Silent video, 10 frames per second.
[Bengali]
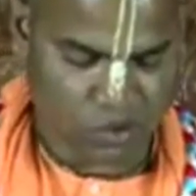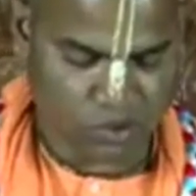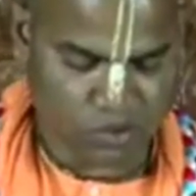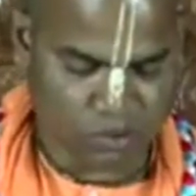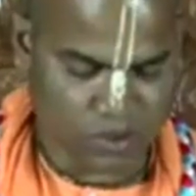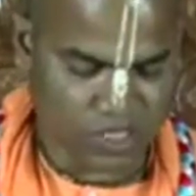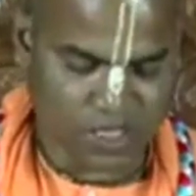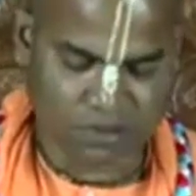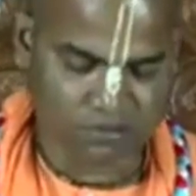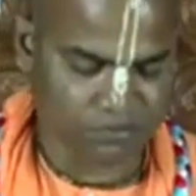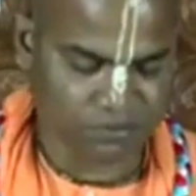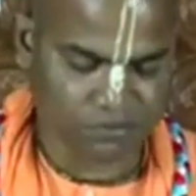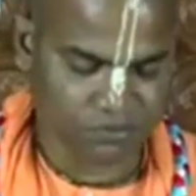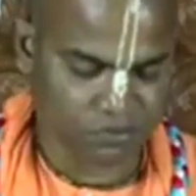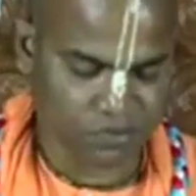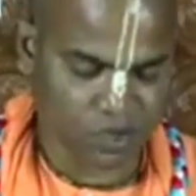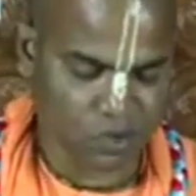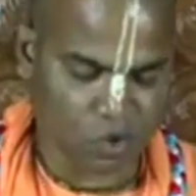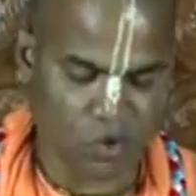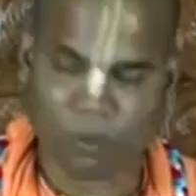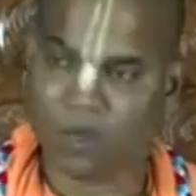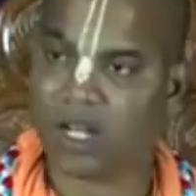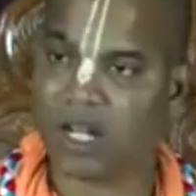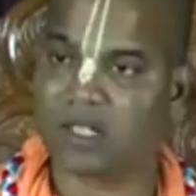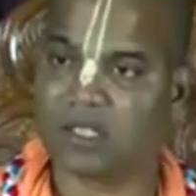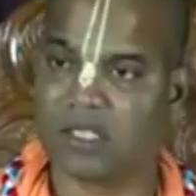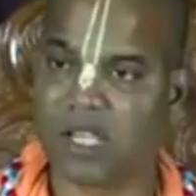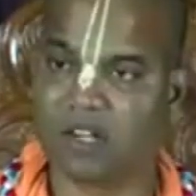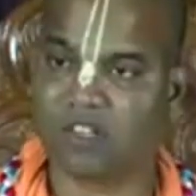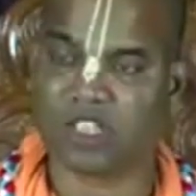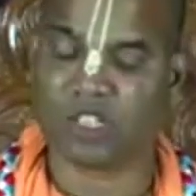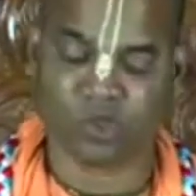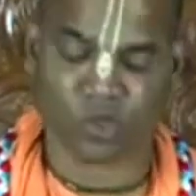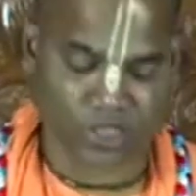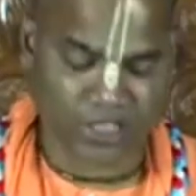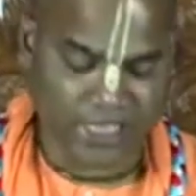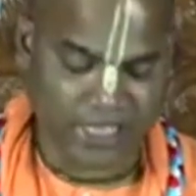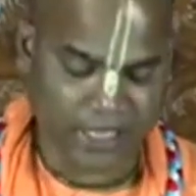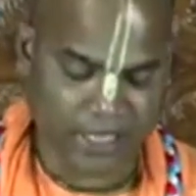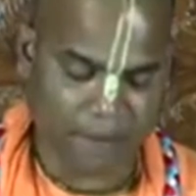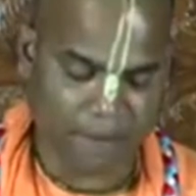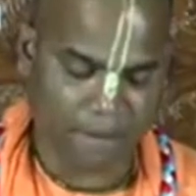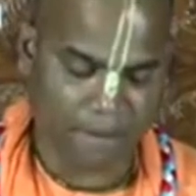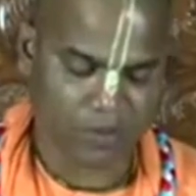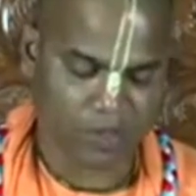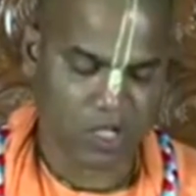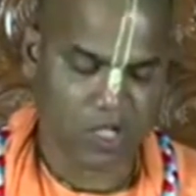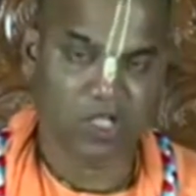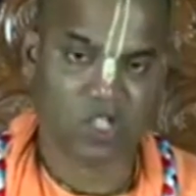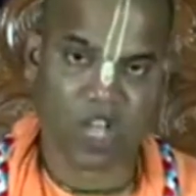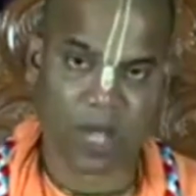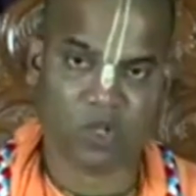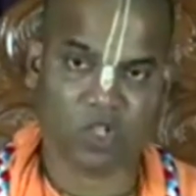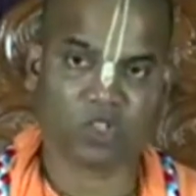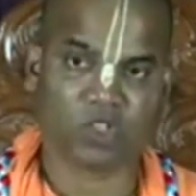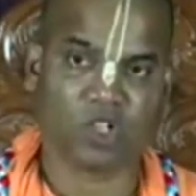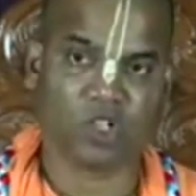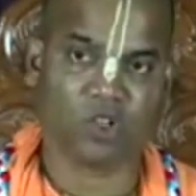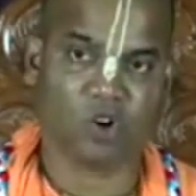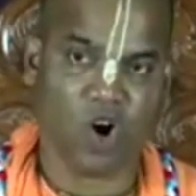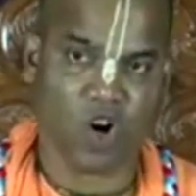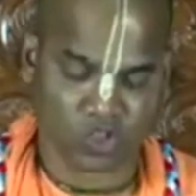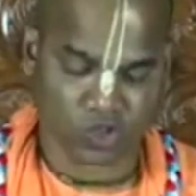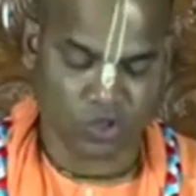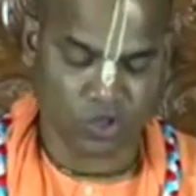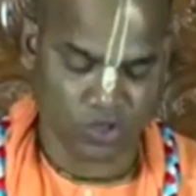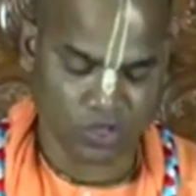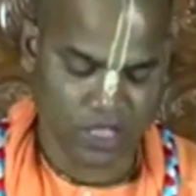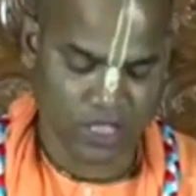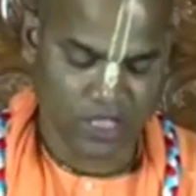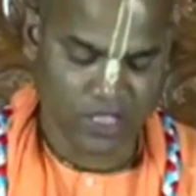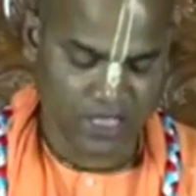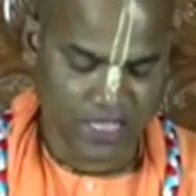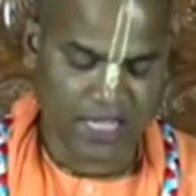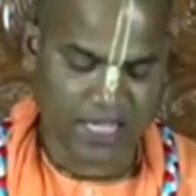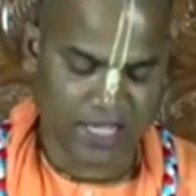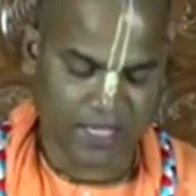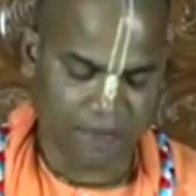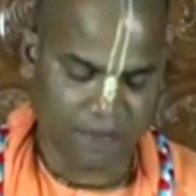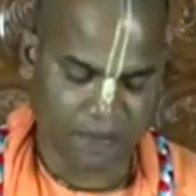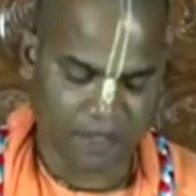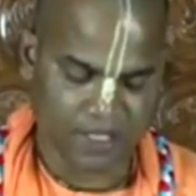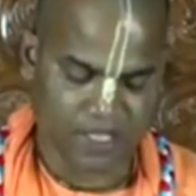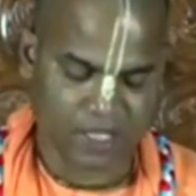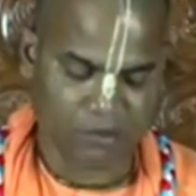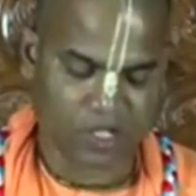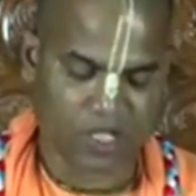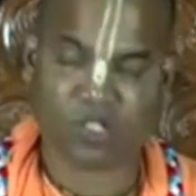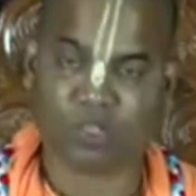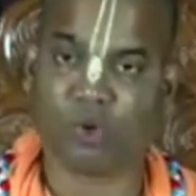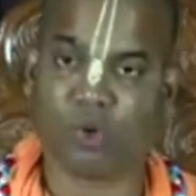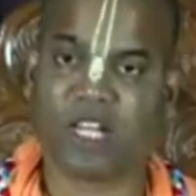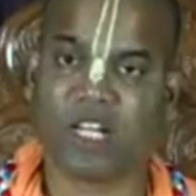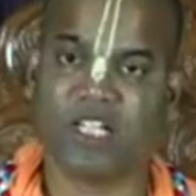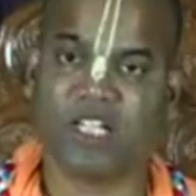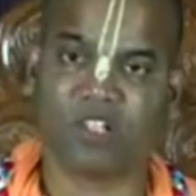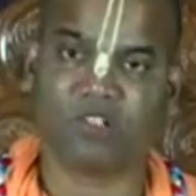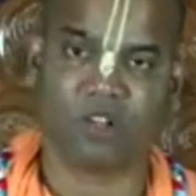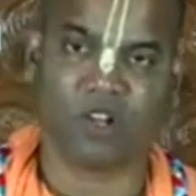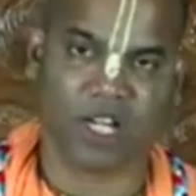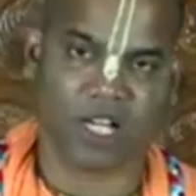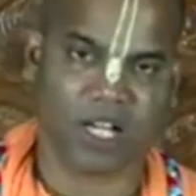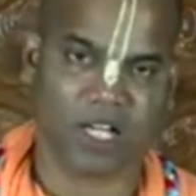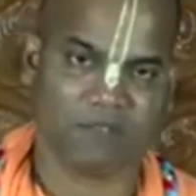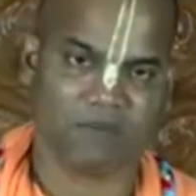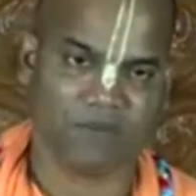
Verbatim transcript: তো অর্জুন বলছেন কোনো প্রকার জাগতিক শক্তি সামর্থ্য অর্থ দিয়ে জীবনের শোকের নিরসন হয় না